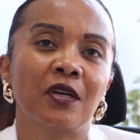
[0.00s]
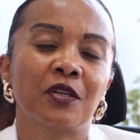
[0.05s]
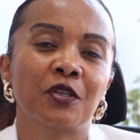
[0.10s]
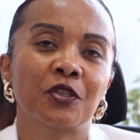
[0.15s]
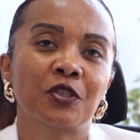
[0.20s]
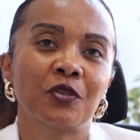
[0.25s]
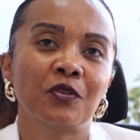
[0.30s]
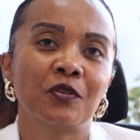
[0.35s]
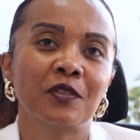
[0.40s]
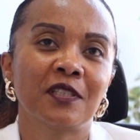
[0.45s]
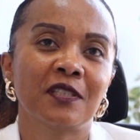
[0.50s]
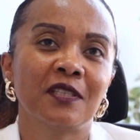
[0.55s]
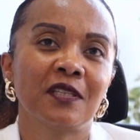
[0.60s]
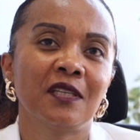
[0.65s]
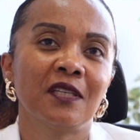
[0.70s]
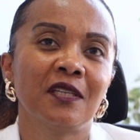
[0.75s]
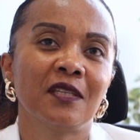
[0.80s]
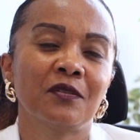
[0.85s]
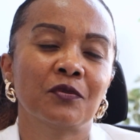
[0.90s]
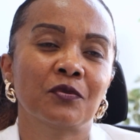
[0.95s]

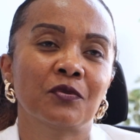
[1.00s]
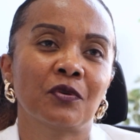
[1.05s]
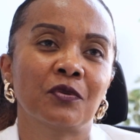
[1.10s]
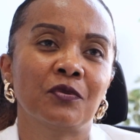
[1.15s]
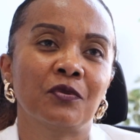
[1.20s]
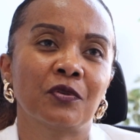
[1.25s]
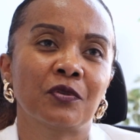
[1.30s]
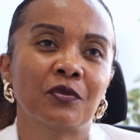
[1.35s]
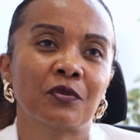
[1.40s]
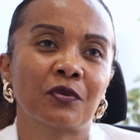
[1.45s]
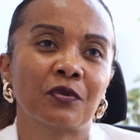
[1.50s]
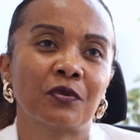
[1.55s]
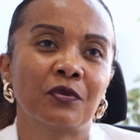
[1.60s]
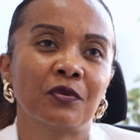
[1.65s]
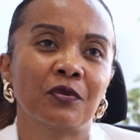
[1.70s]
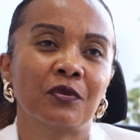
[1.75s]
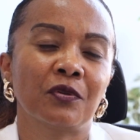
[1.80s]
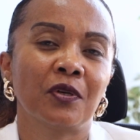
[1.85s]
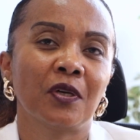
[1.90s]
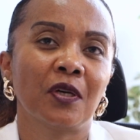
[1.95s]
chantiers, sur
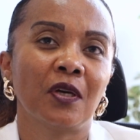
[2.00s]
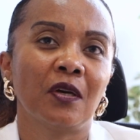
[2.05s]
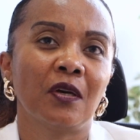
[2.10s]
d'autres